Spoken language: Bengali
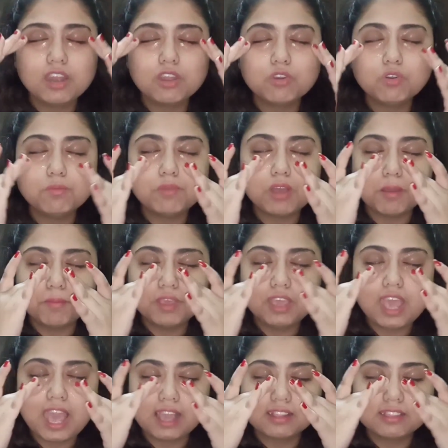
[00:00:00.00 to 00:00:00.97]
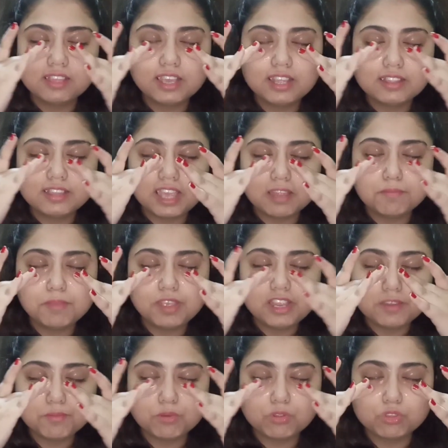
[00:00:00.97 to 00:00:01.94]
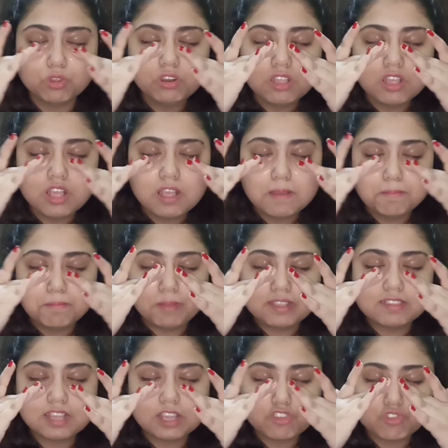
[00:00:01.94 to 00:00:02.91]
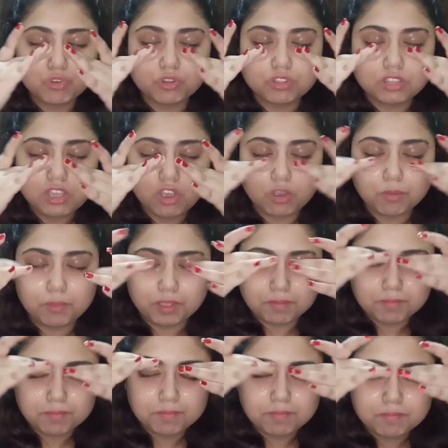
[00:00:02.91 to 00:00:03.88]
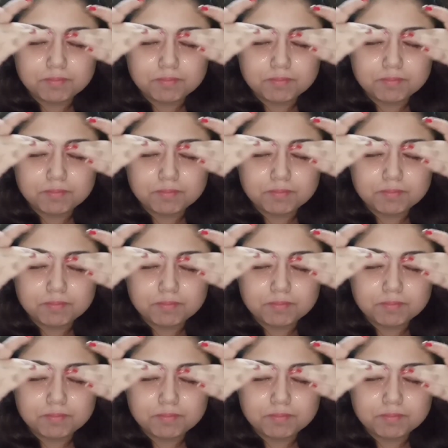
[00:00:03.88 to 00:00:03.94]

এরকমভাবে এক থেকে দেড় মিনিট মতন মাসাজ করতে হবে